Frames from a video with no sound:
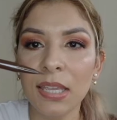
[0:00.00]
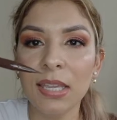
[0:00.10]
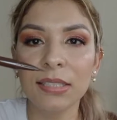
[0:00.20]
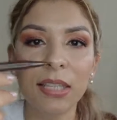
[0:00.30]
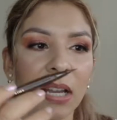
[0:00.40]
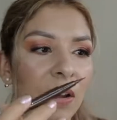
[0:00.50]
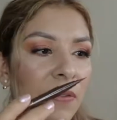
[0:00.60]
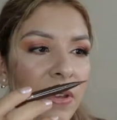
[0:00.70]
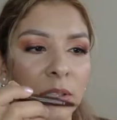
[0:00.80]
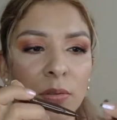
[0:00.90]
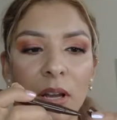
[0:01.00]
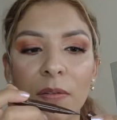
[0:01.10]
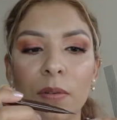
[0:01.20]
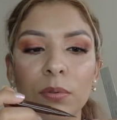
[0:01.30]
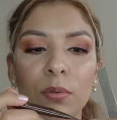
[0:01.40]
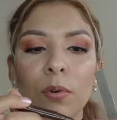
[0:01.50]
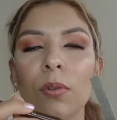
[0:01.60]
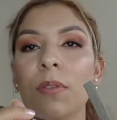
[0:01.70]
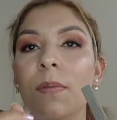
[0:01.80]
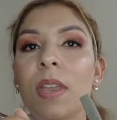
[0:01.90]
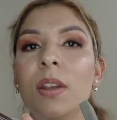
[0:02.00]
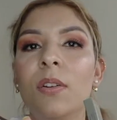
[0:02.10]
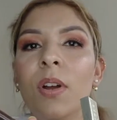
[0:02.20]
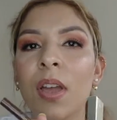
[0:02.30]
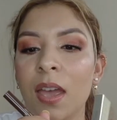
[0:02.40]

Y este café es un café oscuro divino